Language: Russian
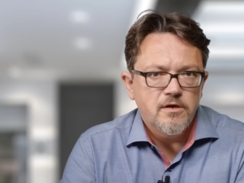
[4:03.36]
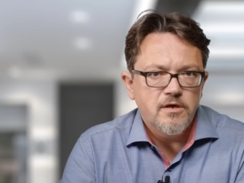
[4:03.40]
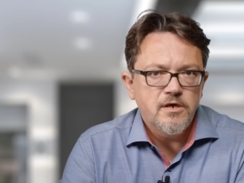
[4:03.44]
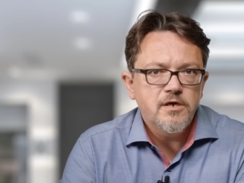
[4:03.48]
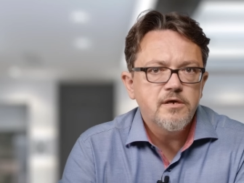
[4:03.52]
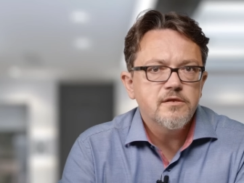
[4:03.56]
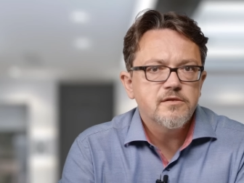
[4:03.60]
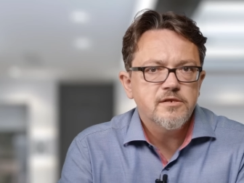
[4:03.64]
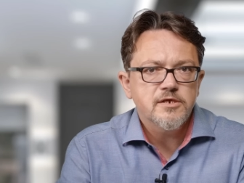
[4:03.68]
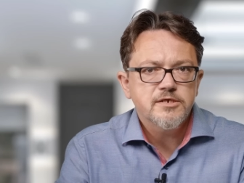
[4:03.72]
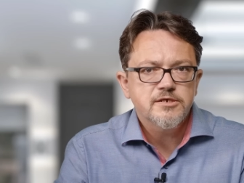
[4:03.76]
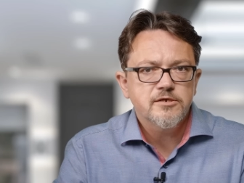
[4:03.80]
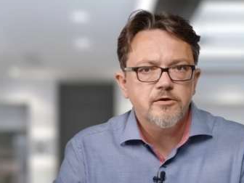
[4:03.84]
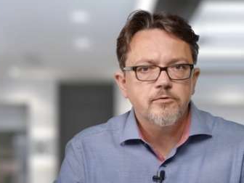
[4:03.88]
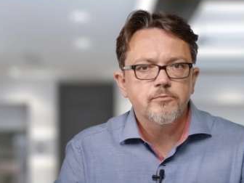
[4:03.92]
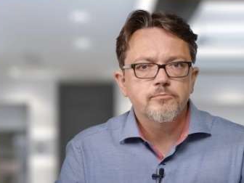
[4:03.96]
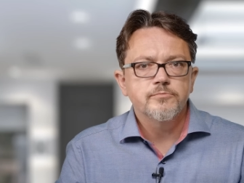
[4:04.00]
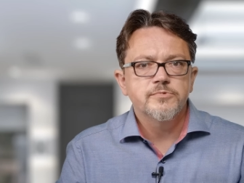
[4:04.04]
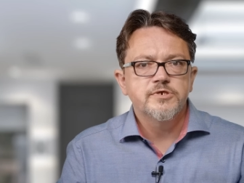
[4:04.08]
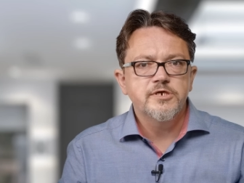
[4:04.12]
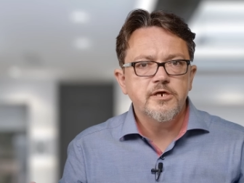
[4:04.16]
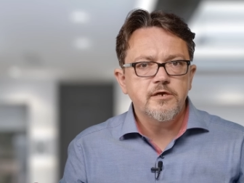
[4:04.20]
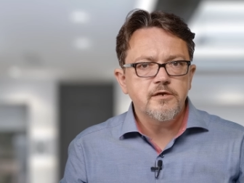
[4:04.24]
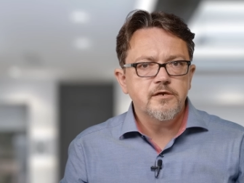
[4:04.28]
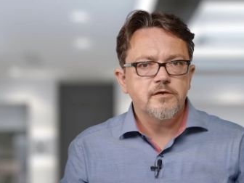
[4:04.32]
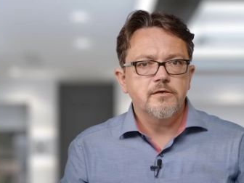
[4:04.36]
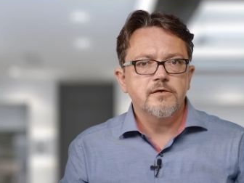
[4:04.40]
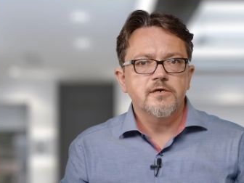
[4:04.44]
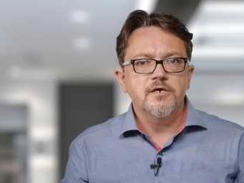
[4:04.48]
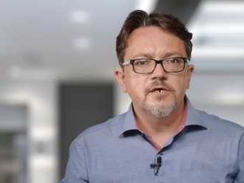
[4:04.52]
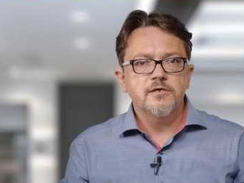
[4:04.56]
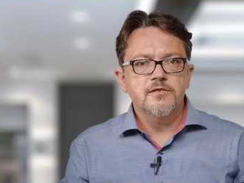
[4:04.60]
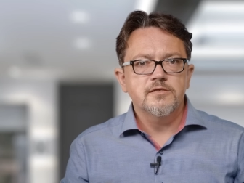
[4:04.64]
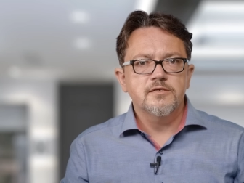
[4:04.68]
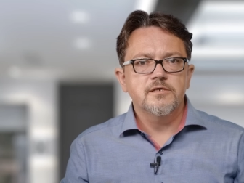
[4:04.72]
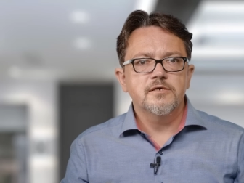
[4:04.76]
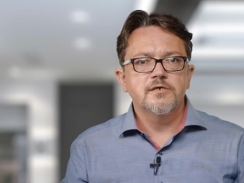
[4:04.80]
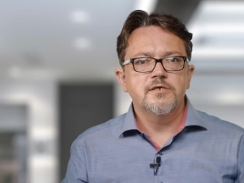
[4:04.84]
И на самом деле
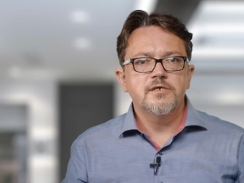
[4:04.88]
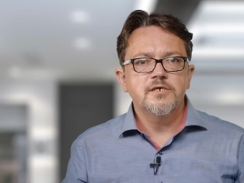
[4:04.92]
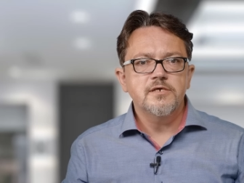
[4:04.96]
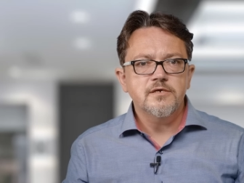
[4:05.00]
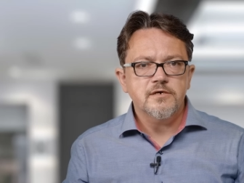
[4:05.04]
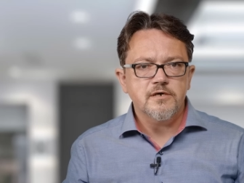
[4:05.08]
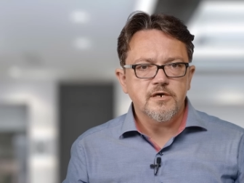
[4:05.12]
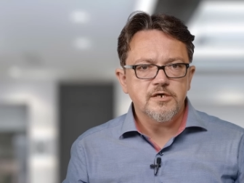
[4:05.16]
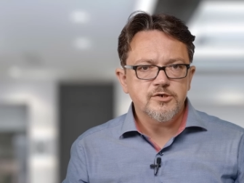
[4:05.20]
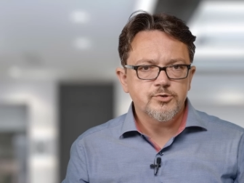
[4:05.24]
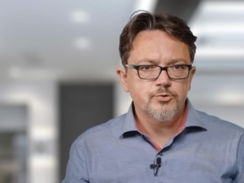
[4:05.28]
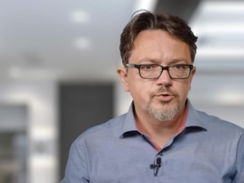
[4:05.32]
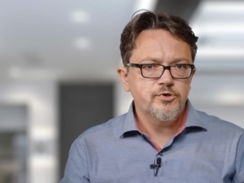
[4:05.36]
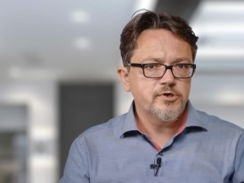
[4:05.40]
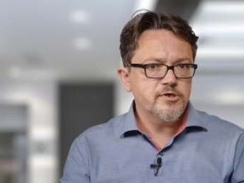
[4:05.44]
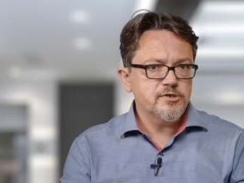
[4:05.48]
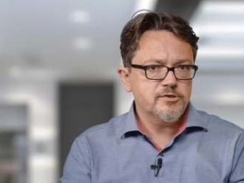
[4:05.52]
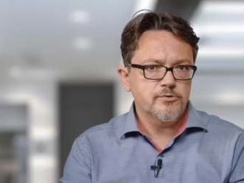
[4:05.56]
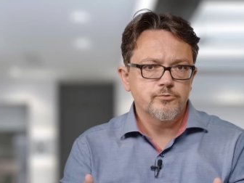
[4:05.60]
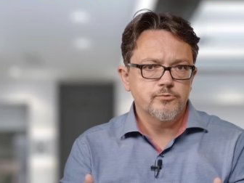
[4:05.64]
это ни разу не